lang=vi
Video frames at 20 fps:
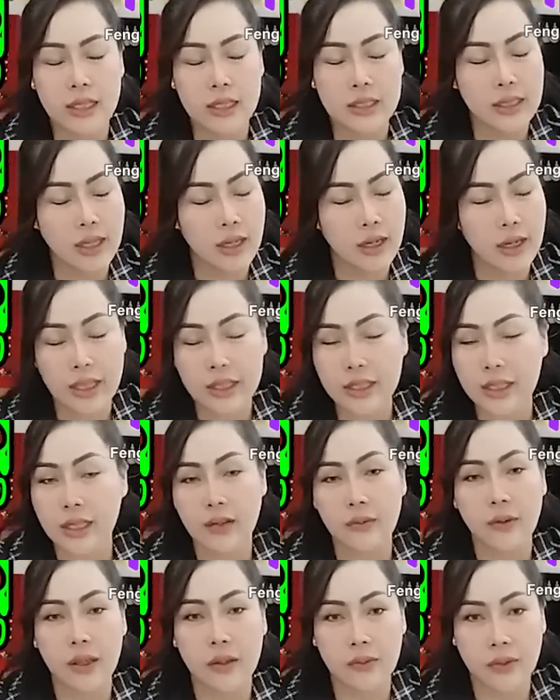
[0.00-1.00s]
trao lên kịch
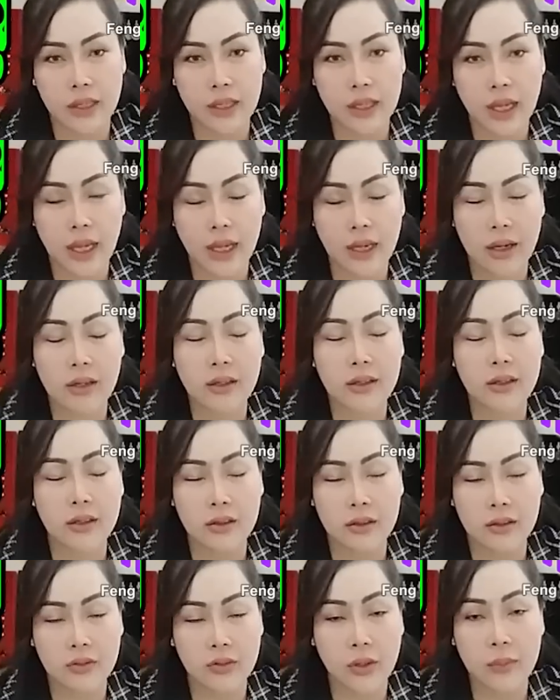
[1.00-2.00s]
ở vậy vậy hái
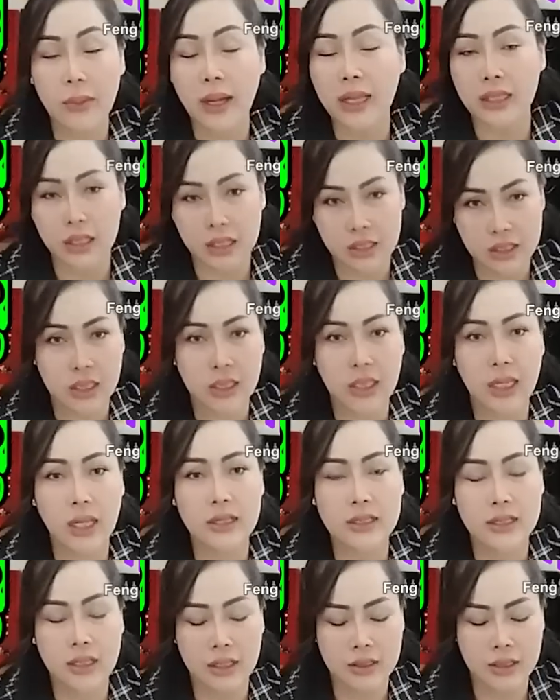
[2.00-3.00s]
cứ việc bạn tật chật á
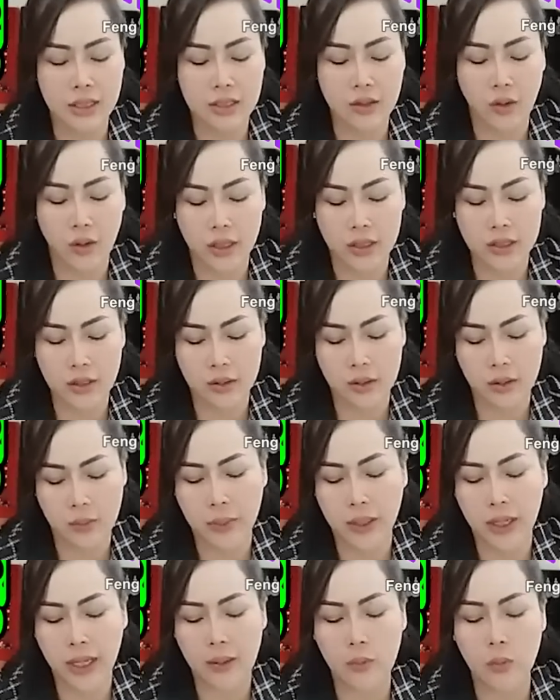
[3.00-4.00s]
chân dây khỏi là tại chỉ
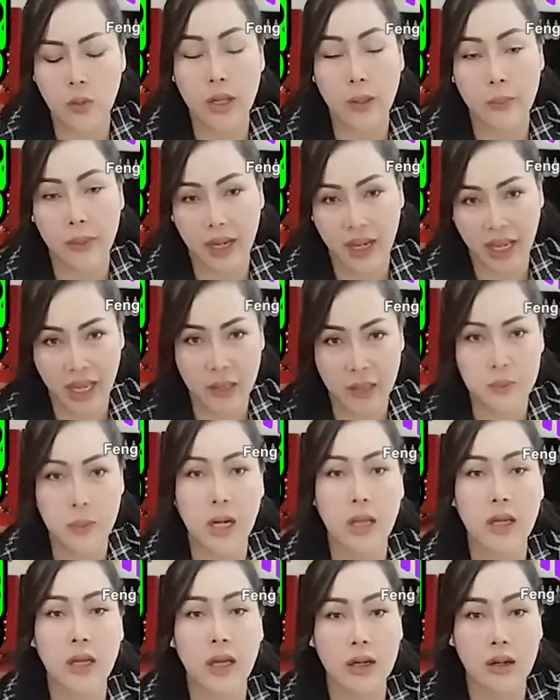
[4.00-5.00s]
này mua đẹp bằng hai
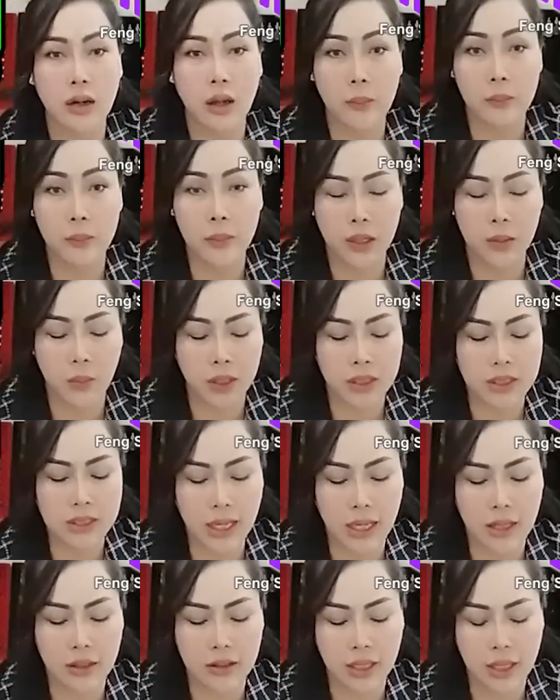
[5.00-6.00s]
pleur rõm bật bỏ
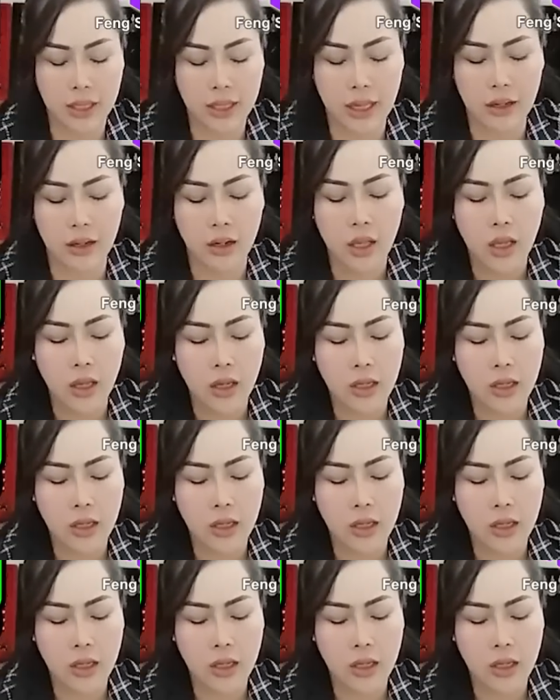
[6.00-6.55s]
trao nè đen